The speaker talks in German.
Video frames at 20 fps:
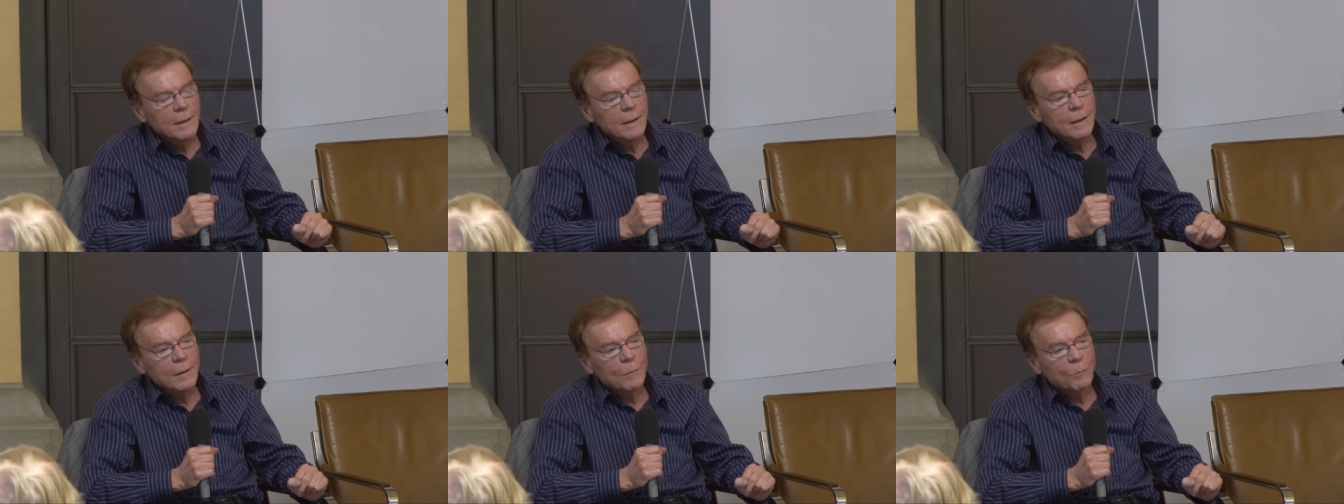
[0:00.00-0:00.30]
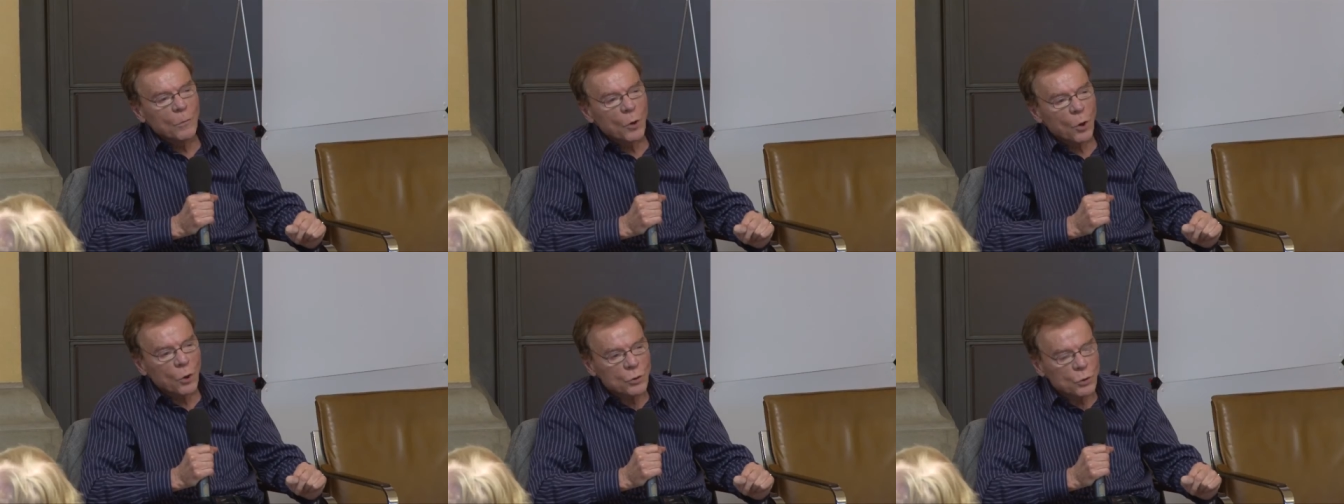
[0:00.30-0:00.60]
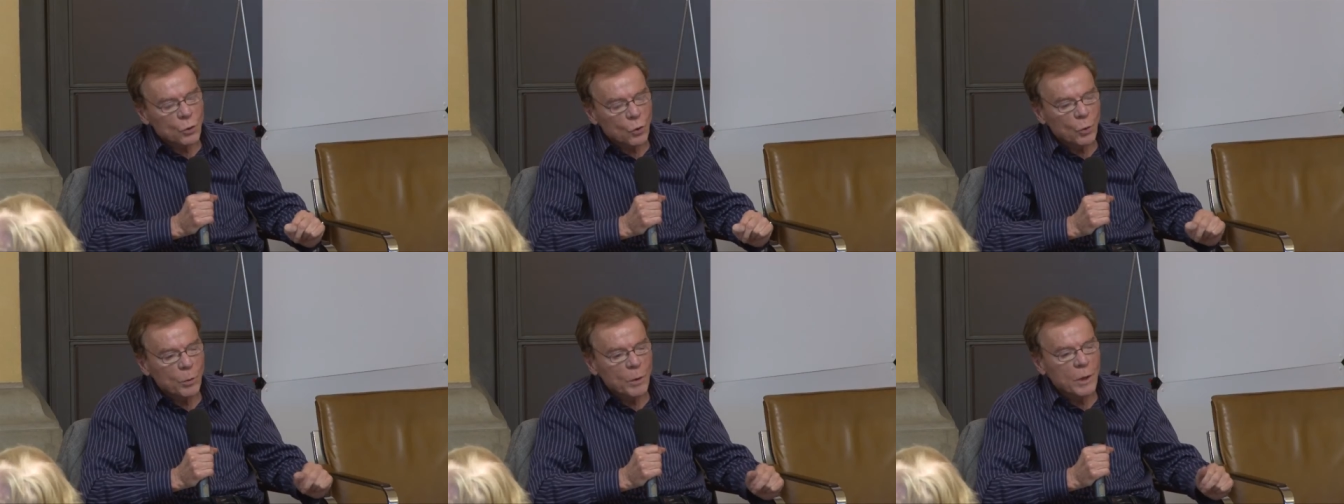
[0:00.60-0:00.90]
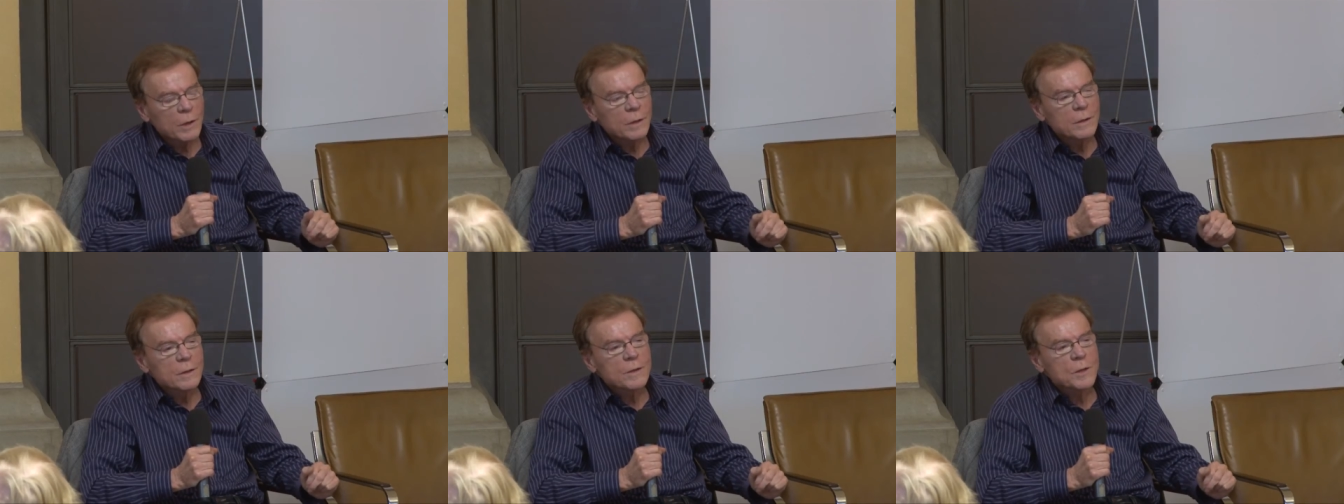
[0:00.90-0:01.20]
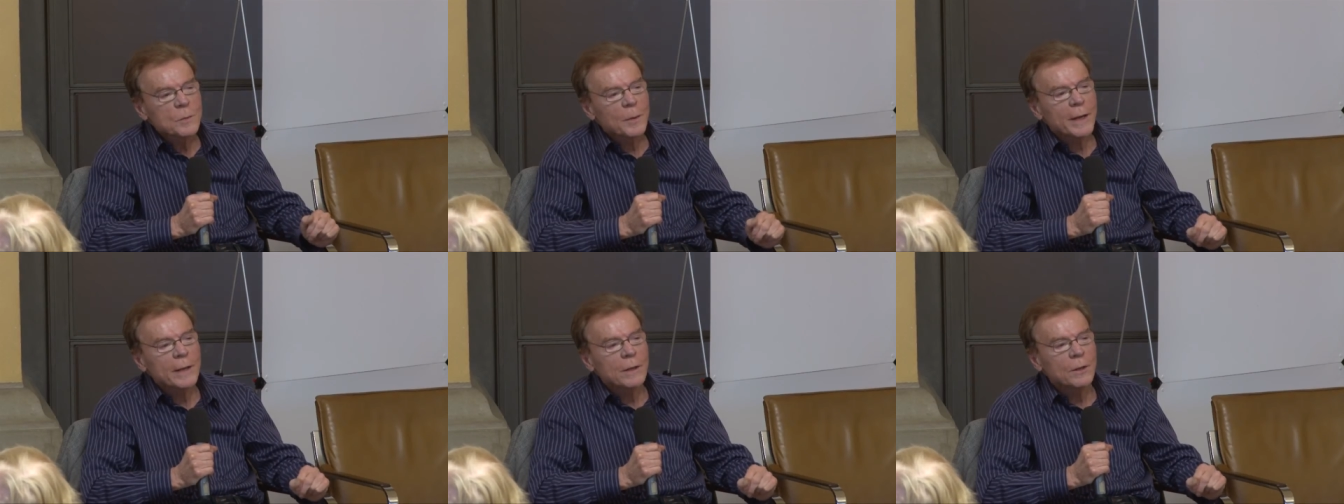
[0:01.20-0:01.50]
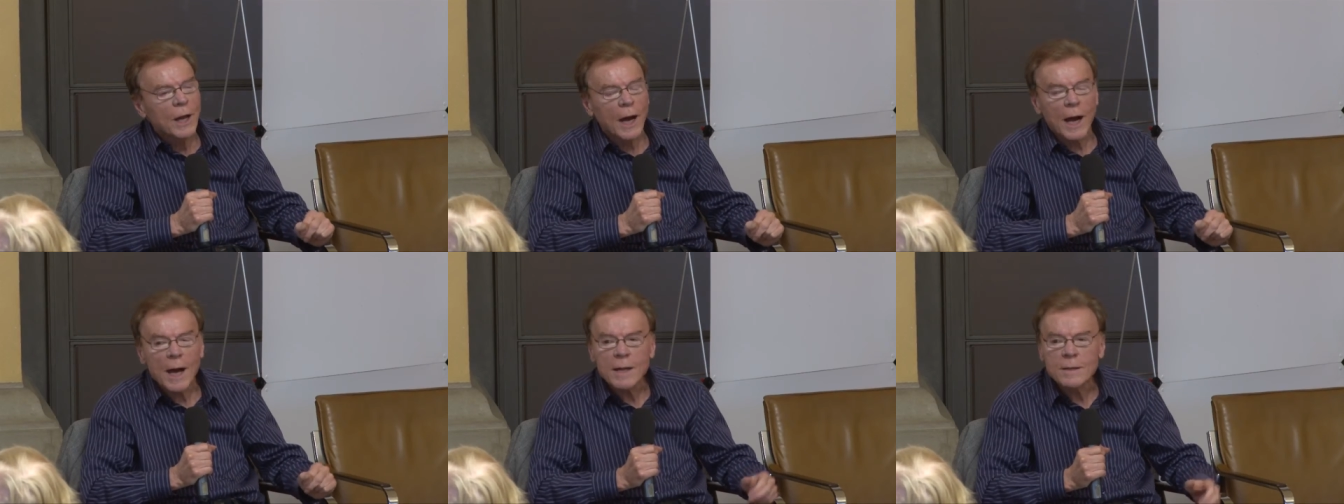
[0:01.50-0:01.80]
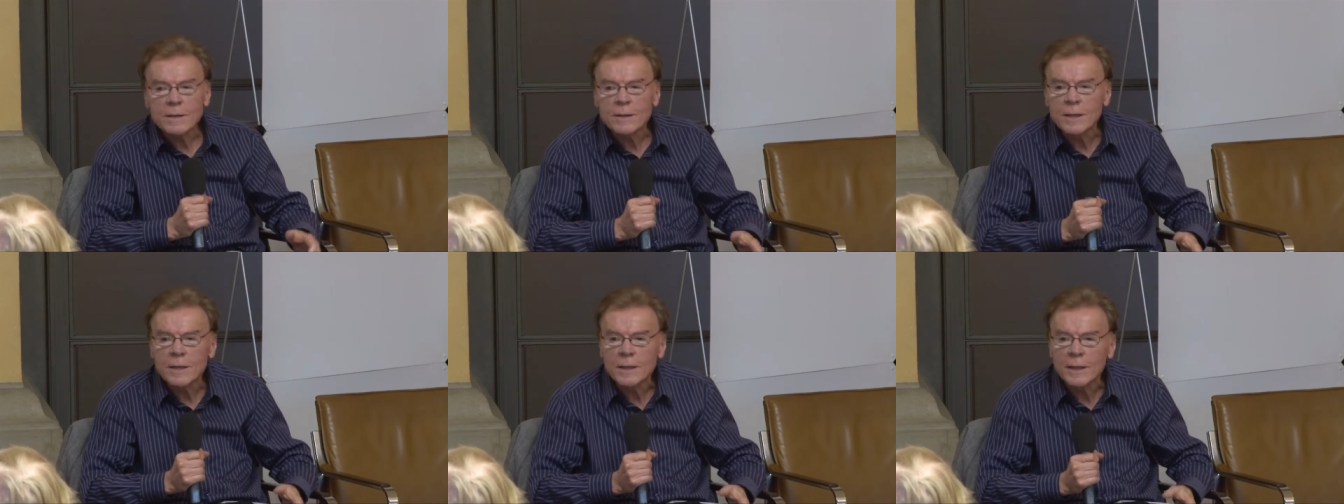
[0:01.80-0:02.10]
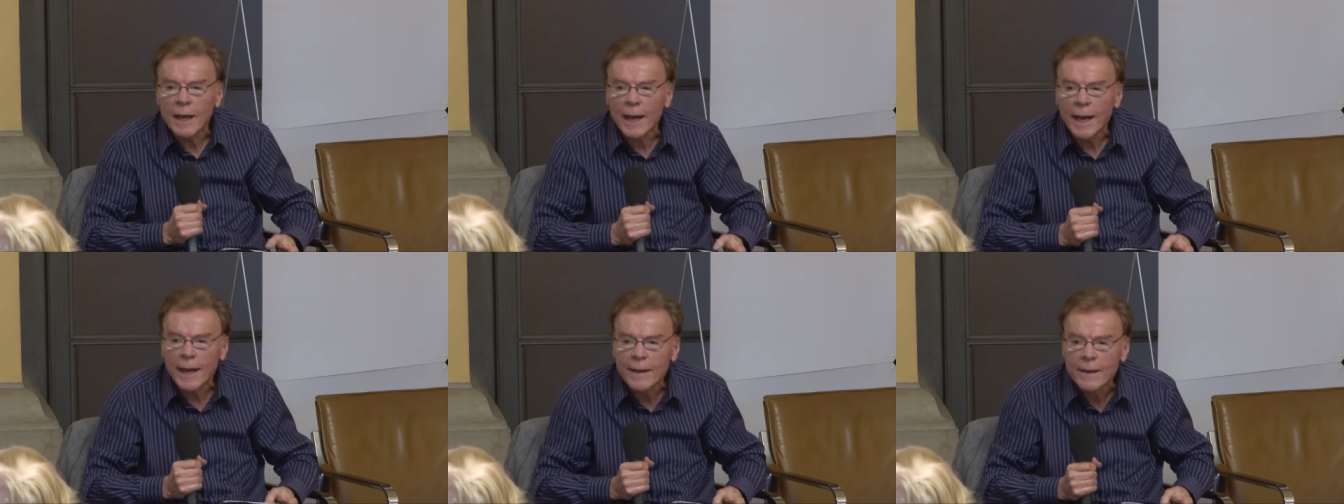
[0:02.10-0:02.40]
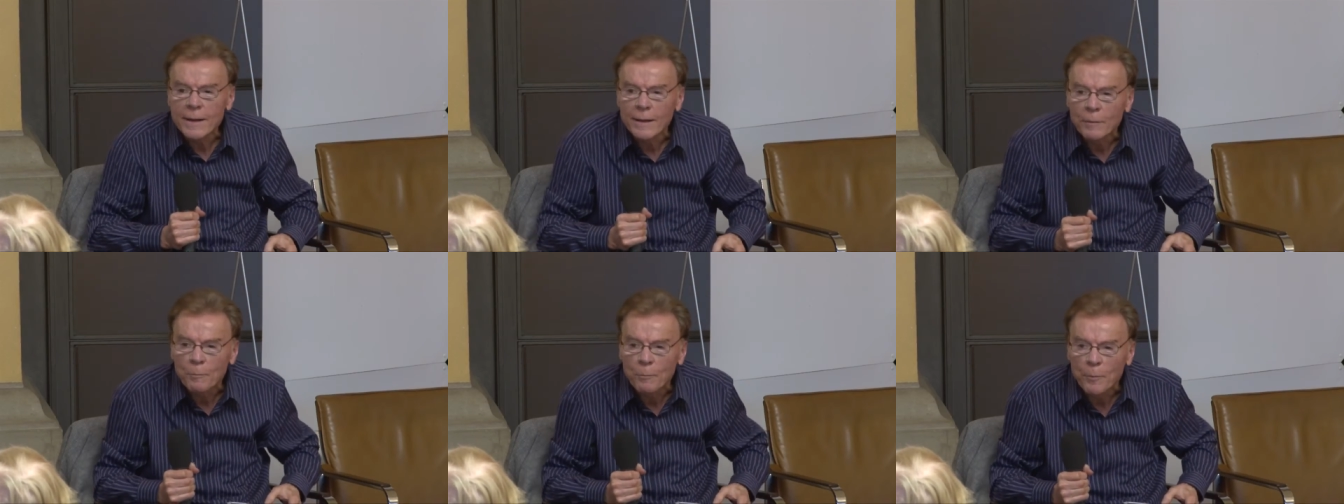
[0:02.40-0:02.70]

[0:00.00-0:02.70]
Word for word: im Oktober 1982 einen